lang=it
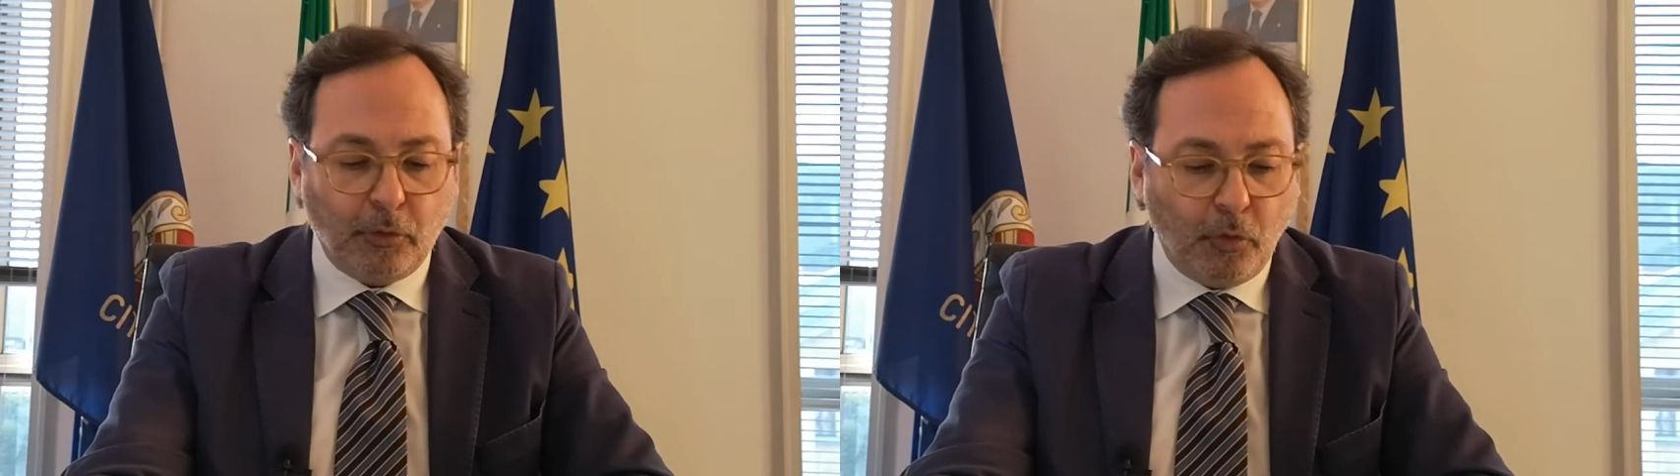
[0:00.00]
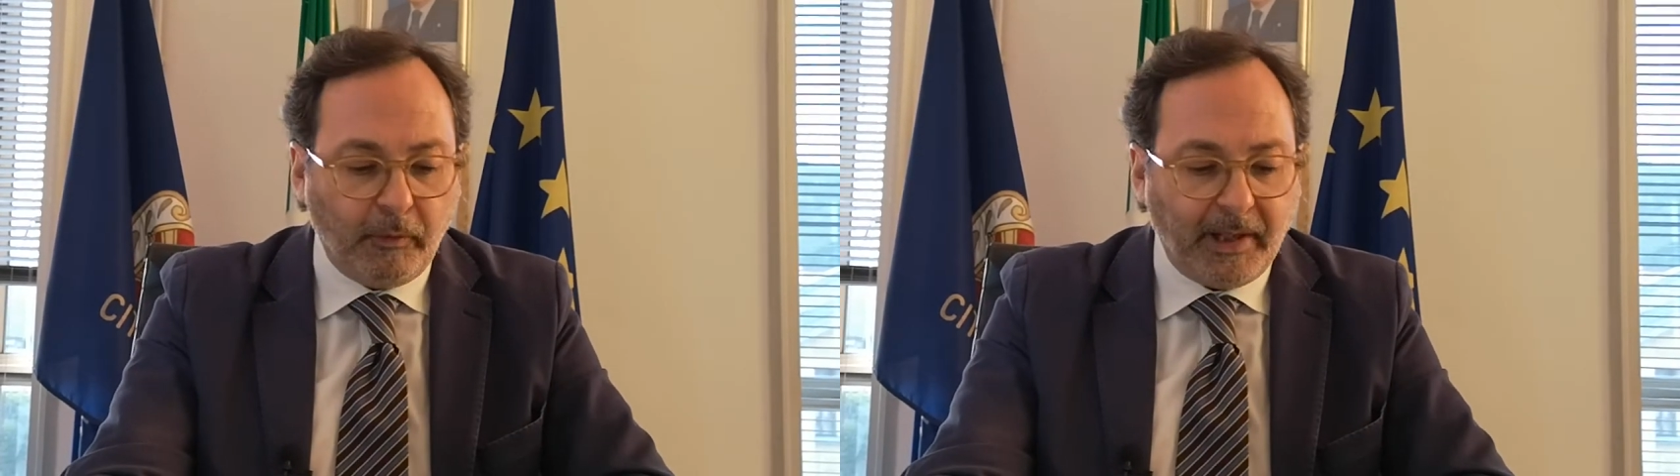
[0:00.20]

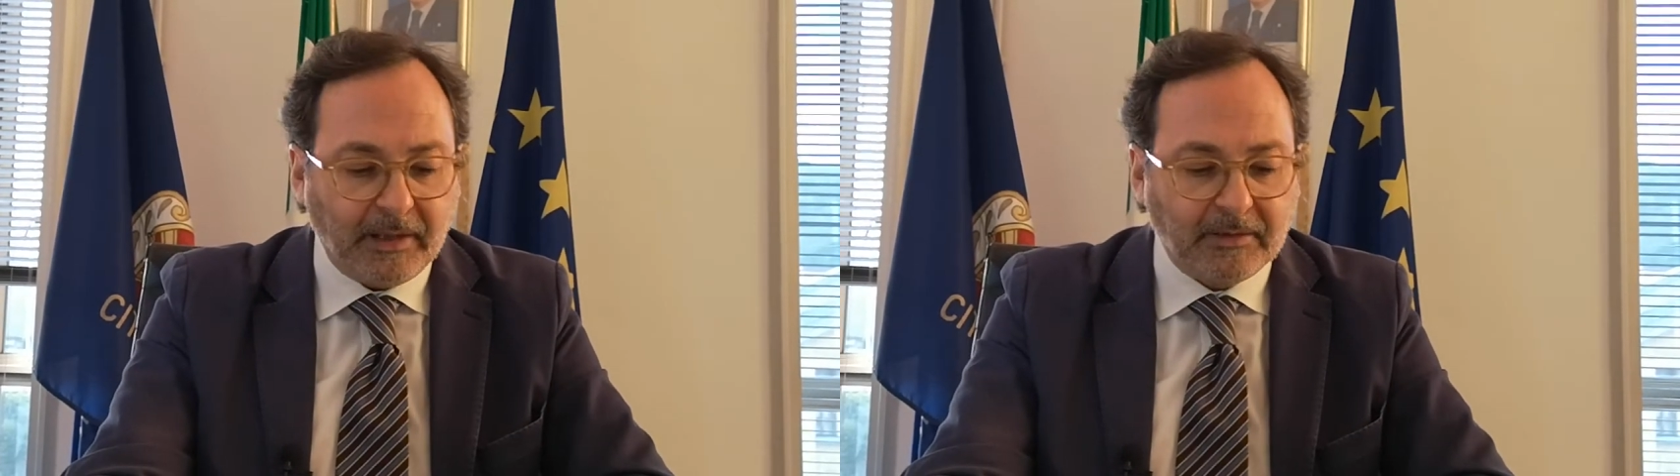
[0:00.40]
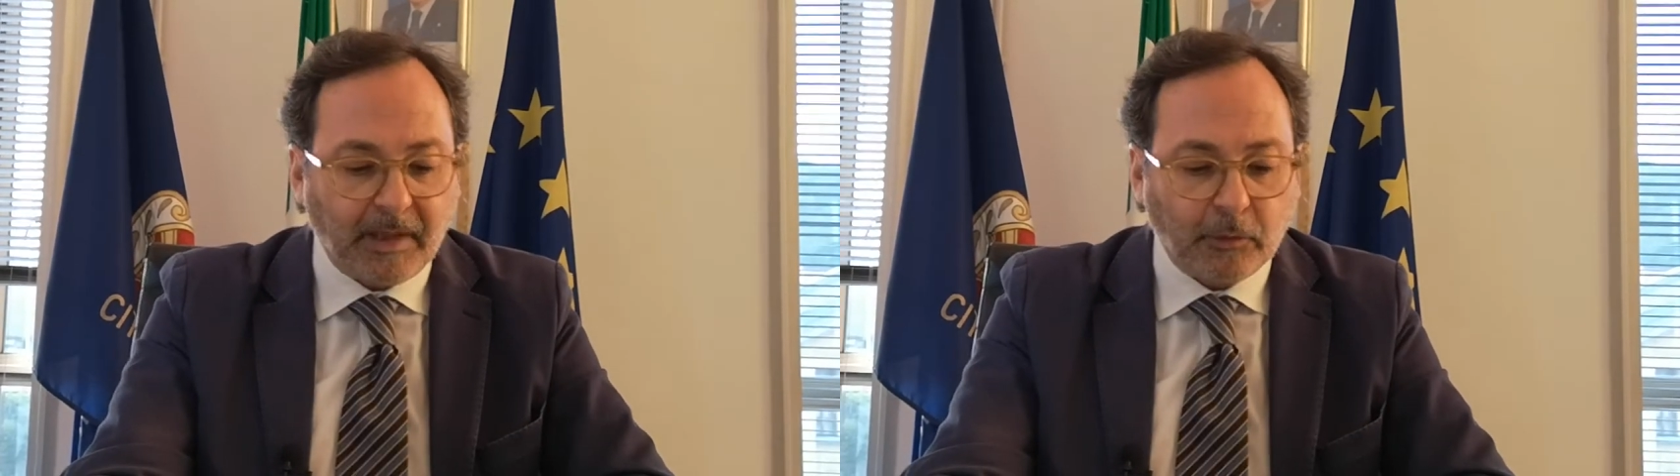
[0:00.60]
dove
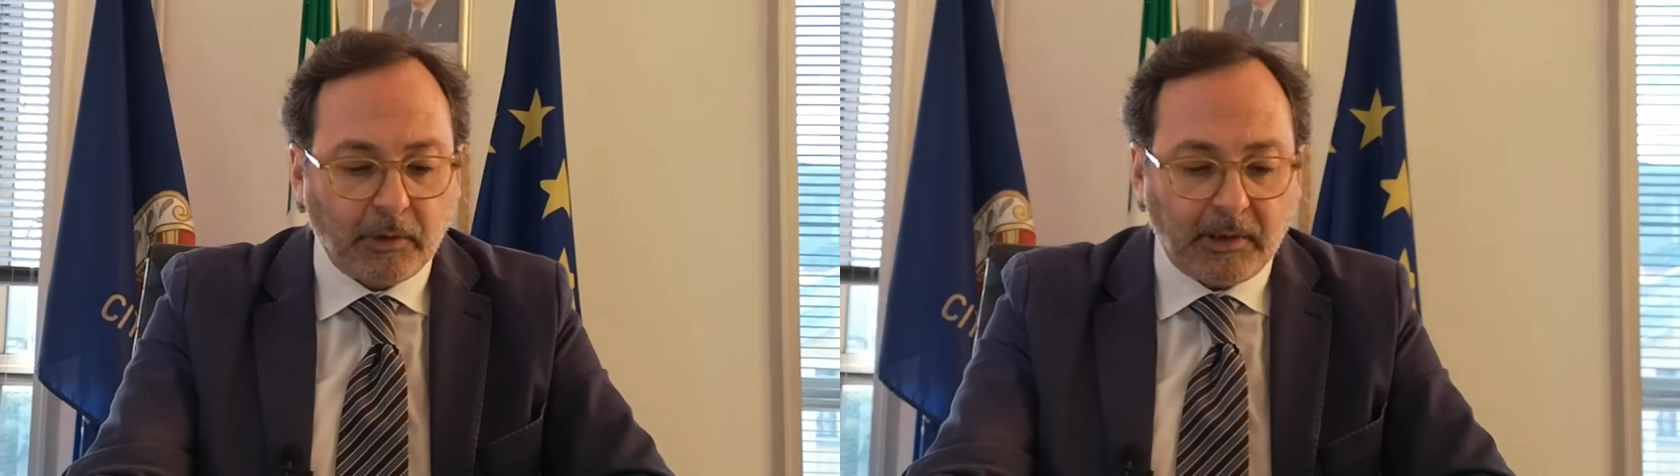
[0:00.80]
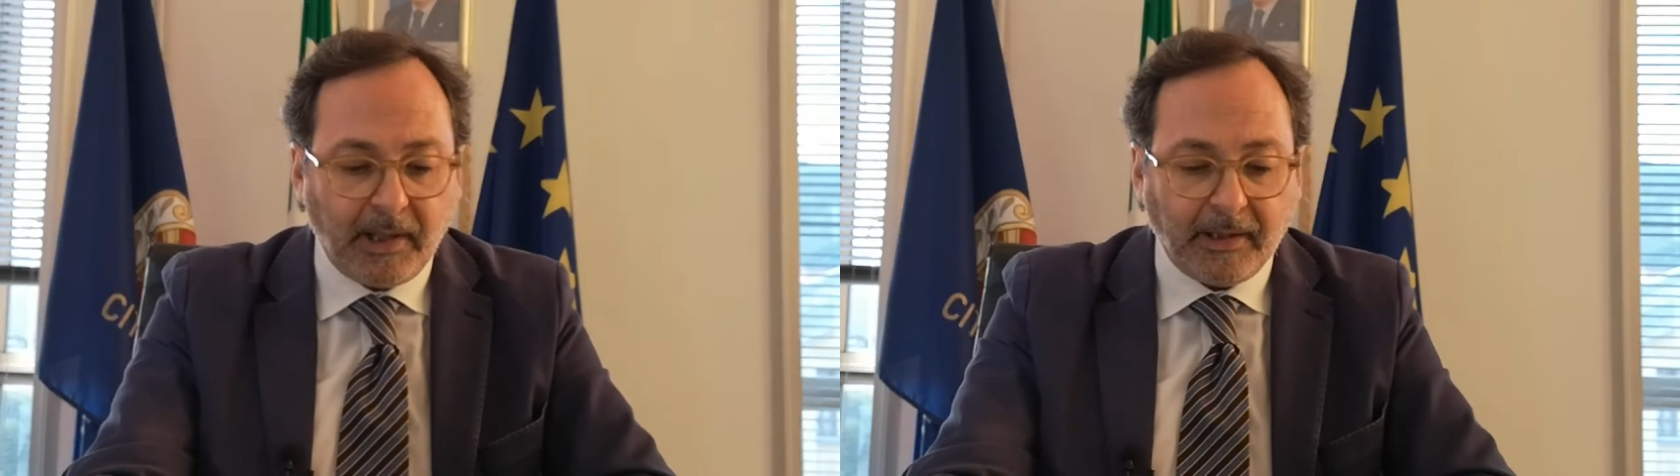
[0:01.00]
è stato
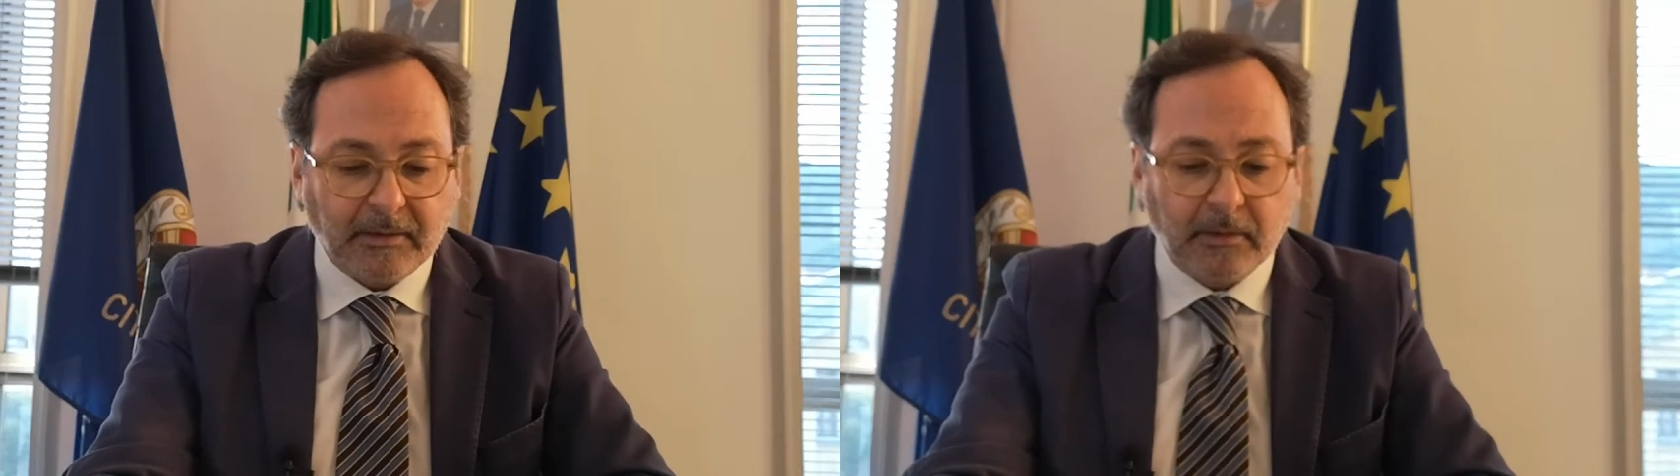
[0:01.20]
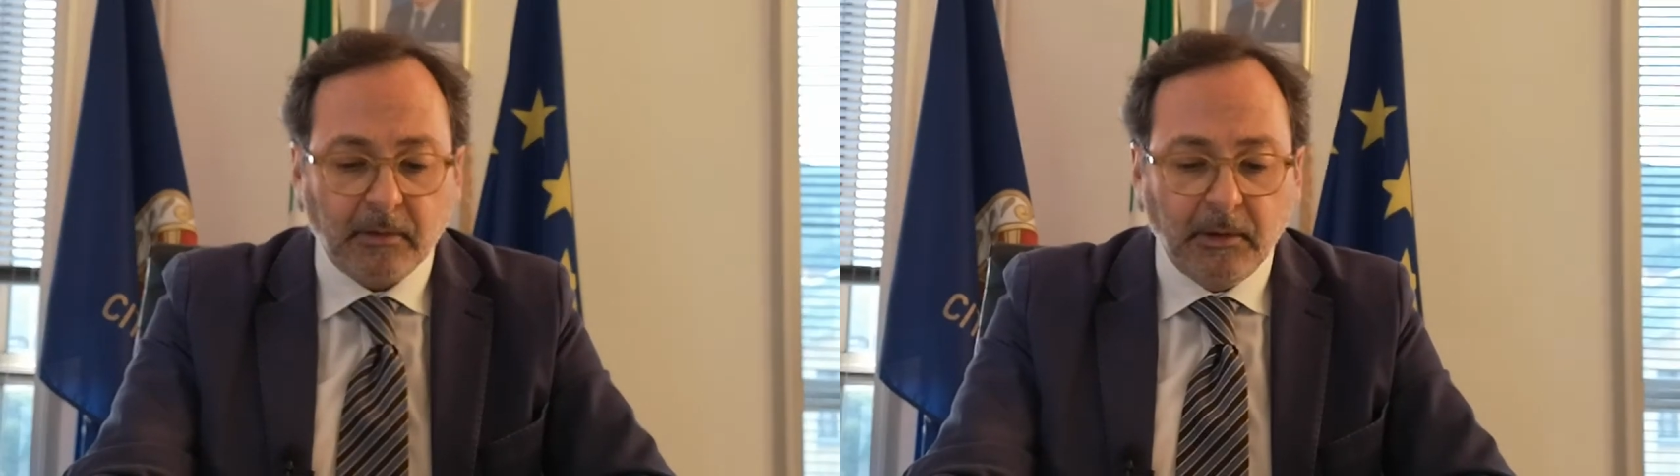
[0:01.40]

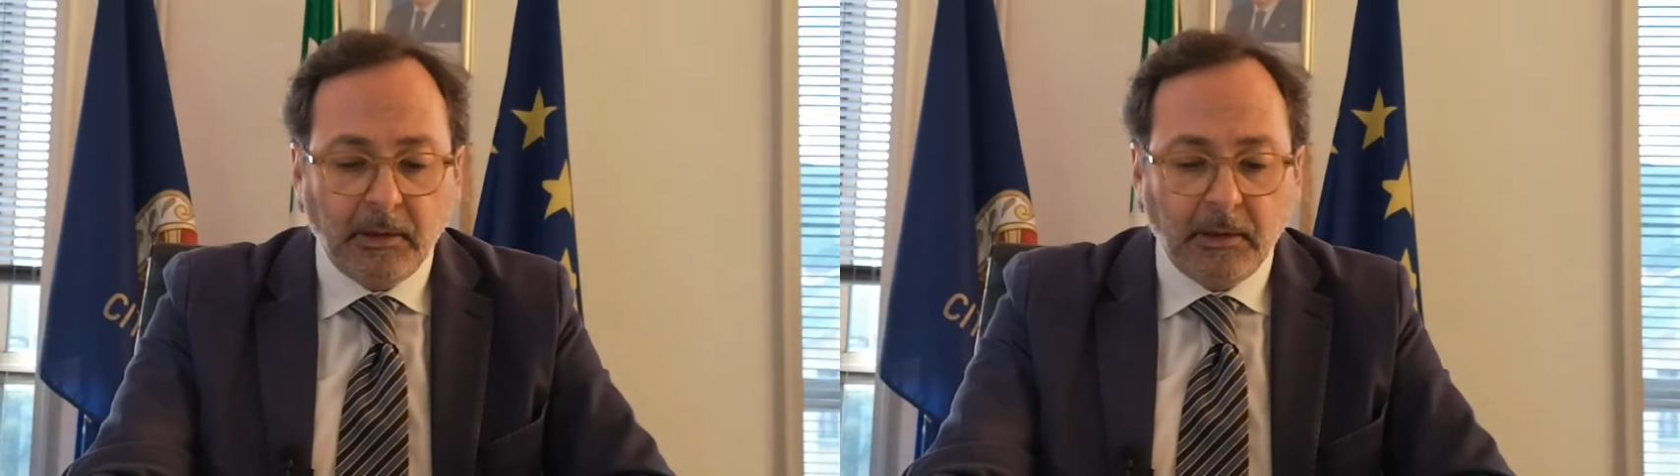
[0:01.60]
richiesto.